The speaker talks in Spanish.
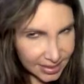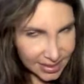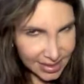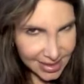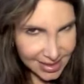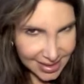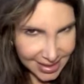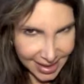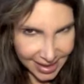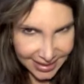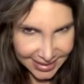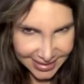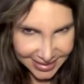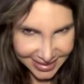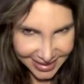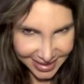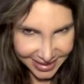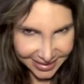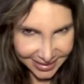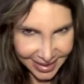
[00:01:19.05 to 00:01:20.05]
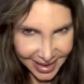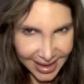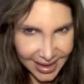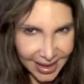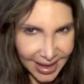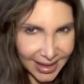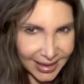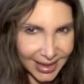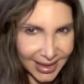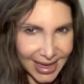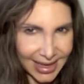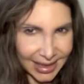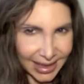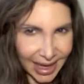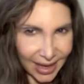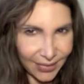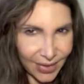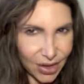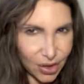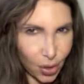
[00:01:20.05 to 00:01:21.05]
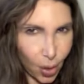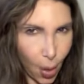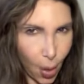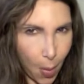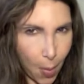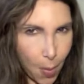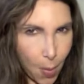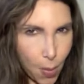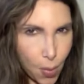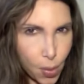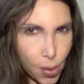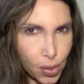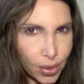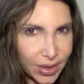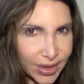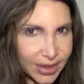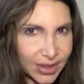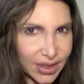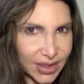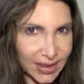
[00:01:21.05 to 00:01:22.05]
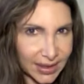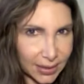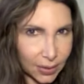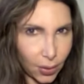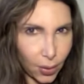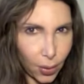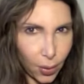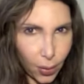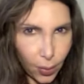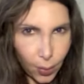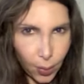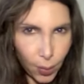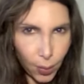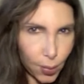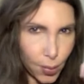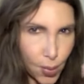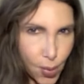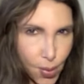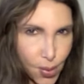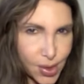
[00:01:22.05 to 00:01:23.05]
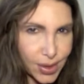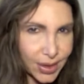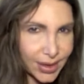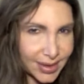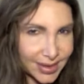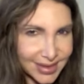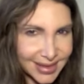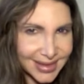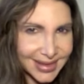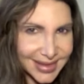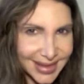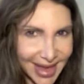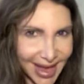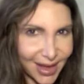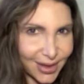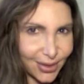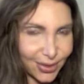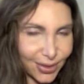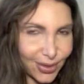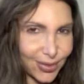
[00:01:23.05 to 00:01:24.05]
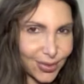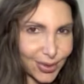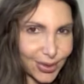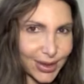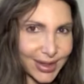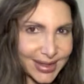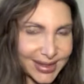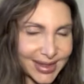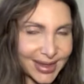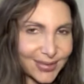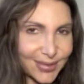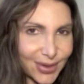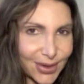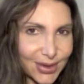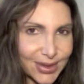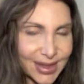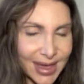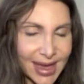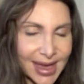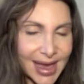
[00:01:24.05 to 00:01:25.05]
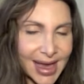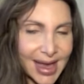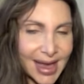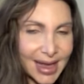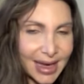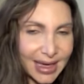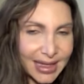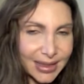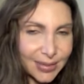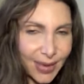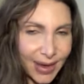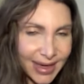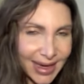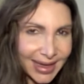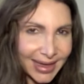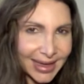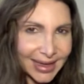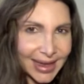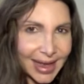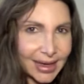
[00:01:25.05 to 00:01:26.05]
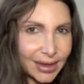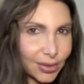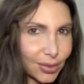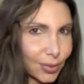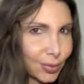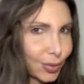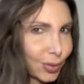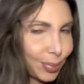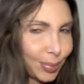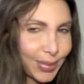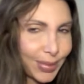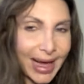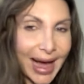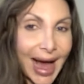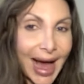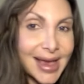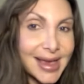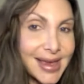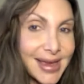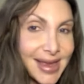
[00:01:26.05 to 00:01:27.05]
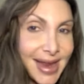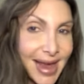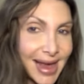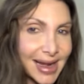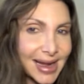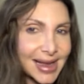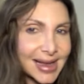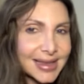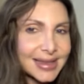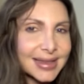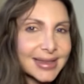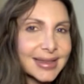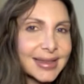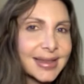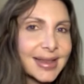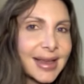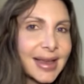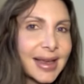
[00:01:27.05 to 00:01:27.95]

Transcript: chicas que tengan el cabello muy chino, muy rizado, como decimos, les van a quedar como caireles